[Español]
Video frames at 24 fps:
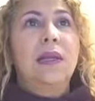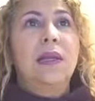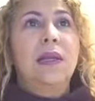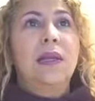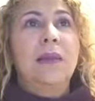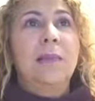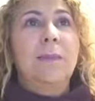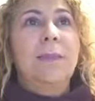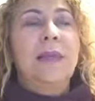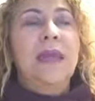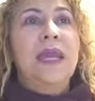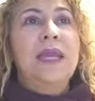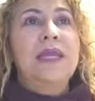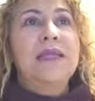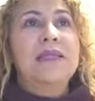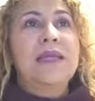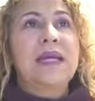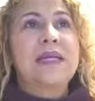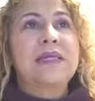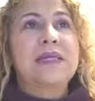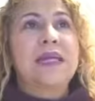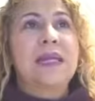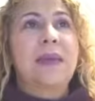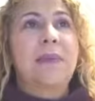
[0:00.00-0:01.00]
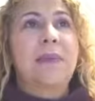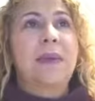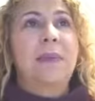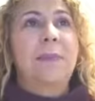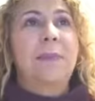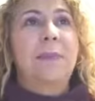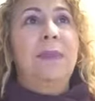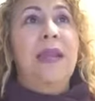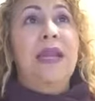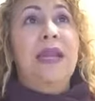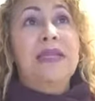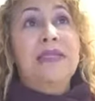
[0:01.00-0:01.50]
¿Piensas que
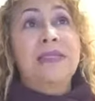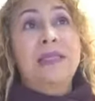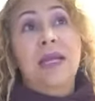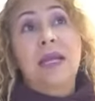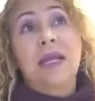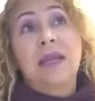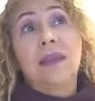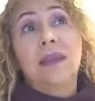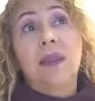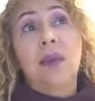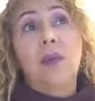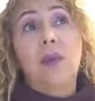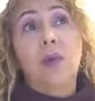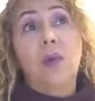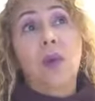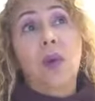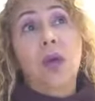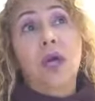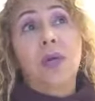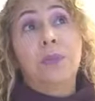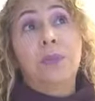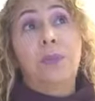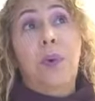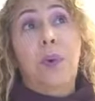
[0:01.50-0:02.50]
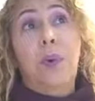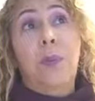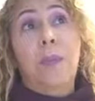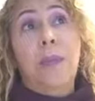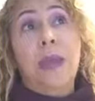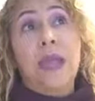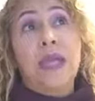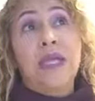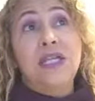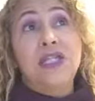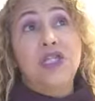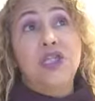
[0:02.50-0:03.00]
merecerte un cuerpo
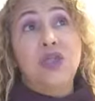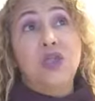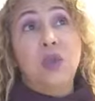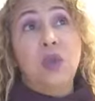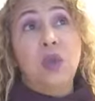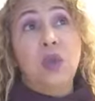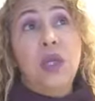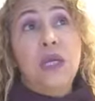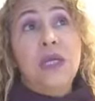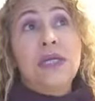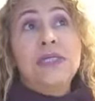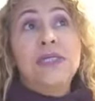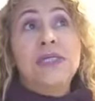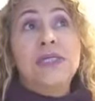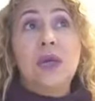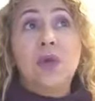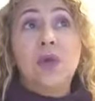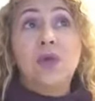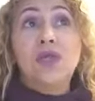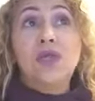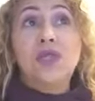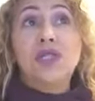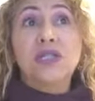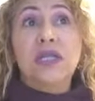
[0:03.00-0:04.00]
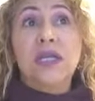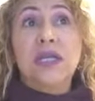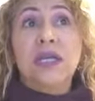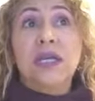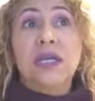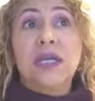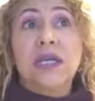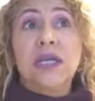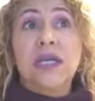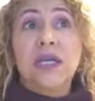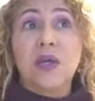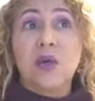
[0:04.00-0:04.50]
bello se
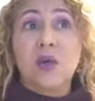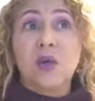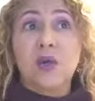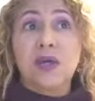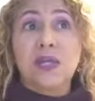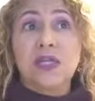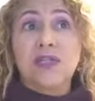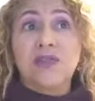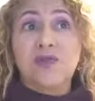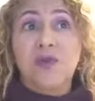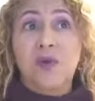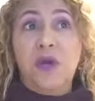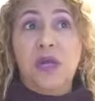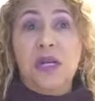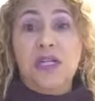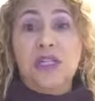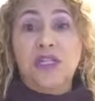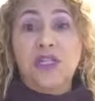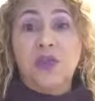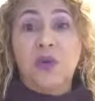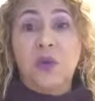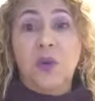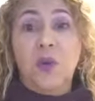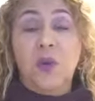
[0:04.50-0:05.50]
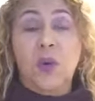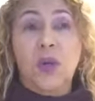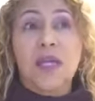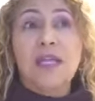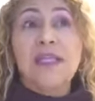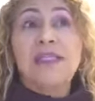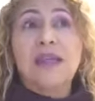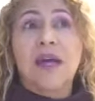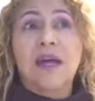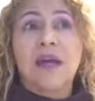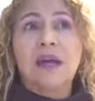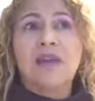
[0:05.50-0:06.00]
consigue con esfuerzo
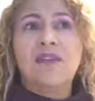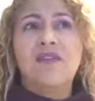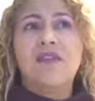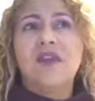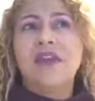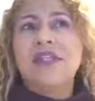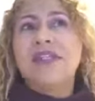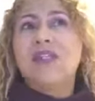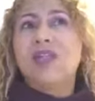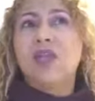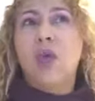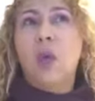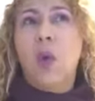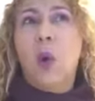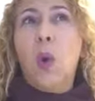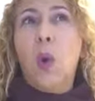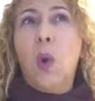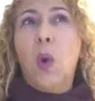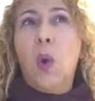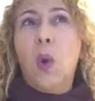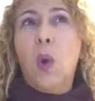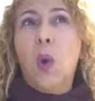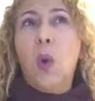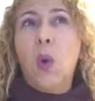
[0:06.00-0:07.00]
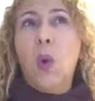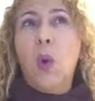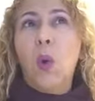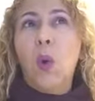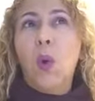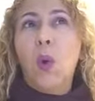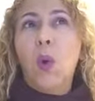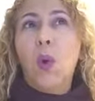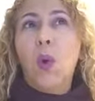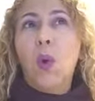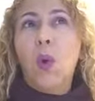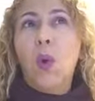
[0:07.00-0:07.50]
y sacrificio?
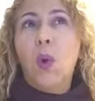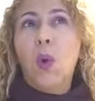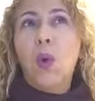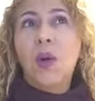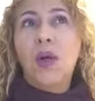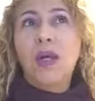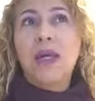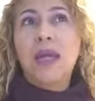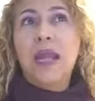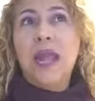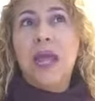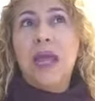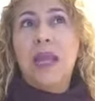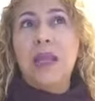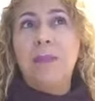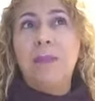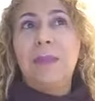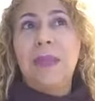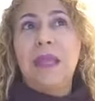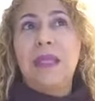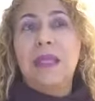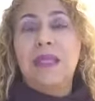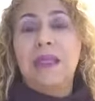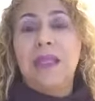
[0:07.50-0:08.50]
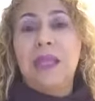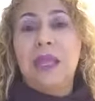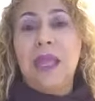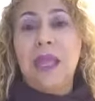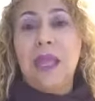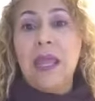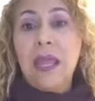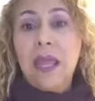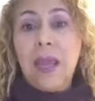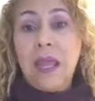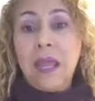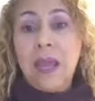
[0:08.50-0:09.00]

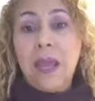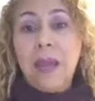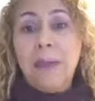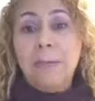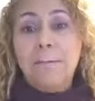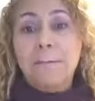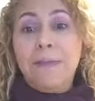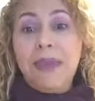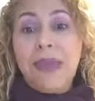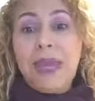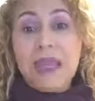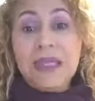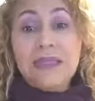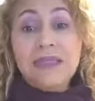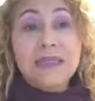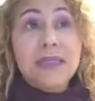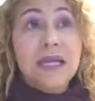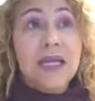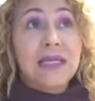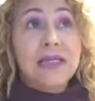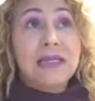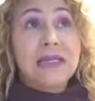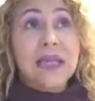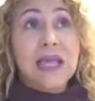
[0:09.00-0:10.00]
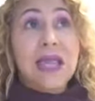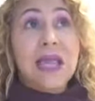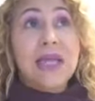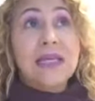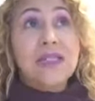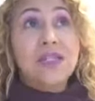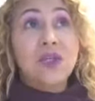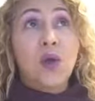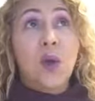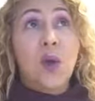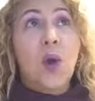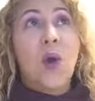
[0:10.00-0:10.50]
¿Realmente piensas
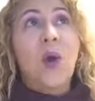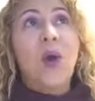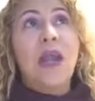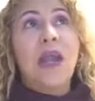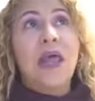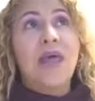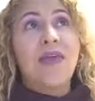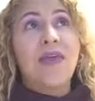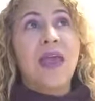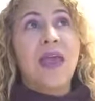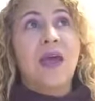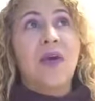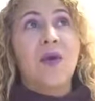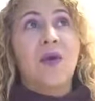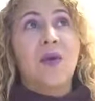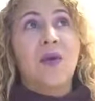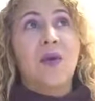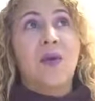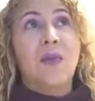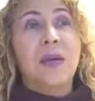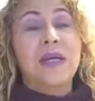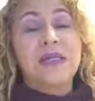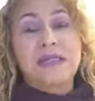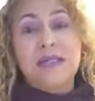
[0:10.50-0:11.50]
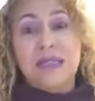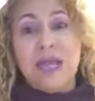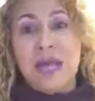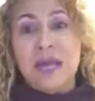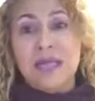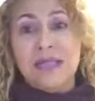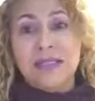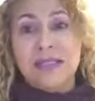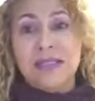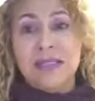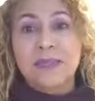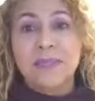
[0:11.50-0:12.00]
eso? Hola Diego, ¿cómo
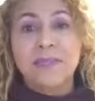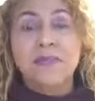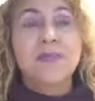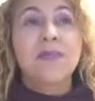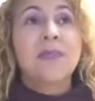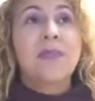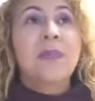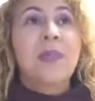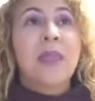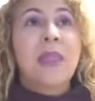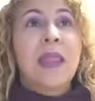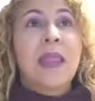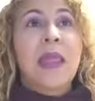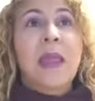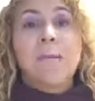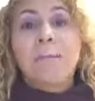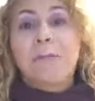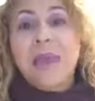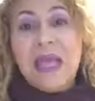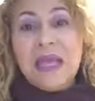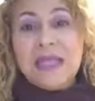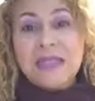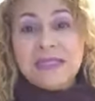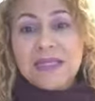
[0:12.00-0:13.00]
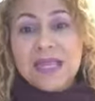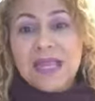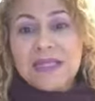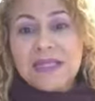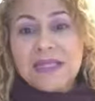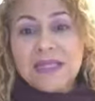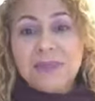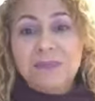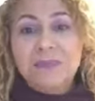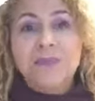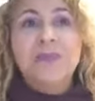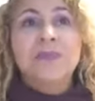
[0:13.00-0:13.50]
estás?
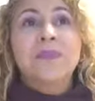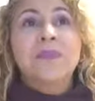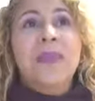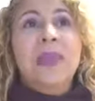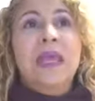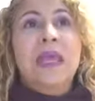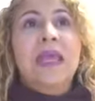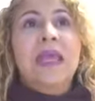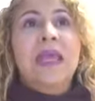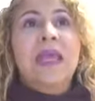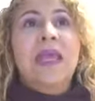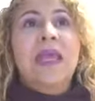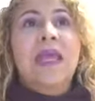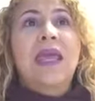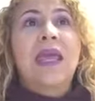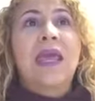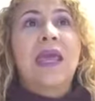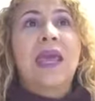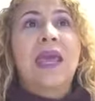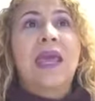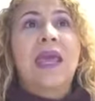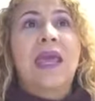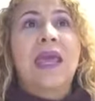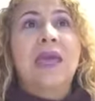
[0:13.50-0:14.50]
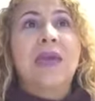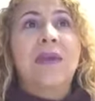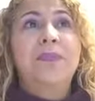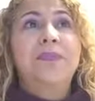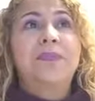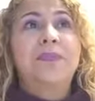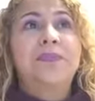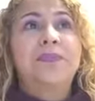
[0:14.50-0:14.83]
Piensas que